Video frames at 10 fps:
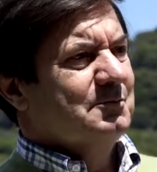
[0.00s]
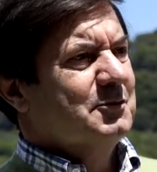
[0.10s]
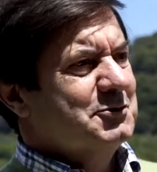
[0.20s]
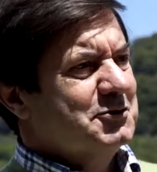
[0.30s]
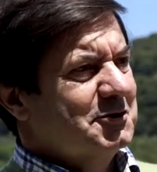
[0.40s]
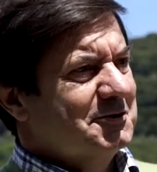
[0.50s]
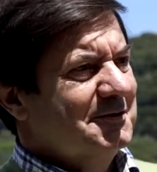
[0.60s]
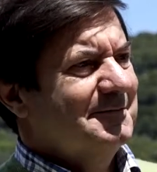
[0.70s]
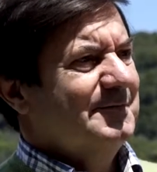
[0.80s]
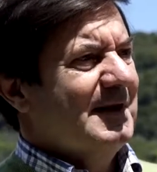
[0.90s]

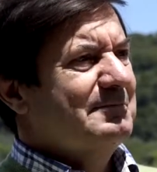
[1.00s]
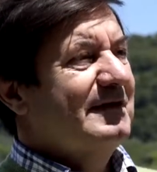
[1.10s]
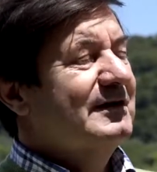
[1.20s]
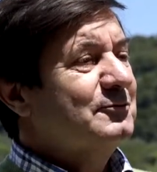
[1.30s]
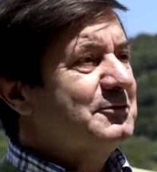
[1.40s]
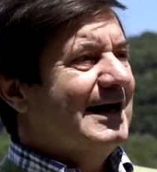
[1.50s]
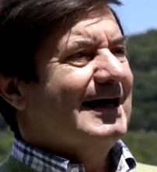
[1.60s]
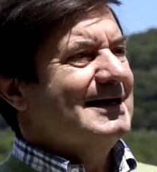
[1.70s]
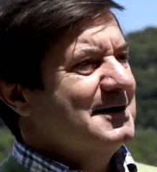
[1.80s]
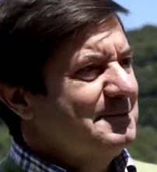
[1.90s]
Buongiorno, benvenuti a
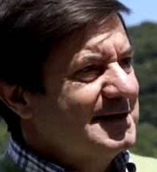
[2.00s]
casa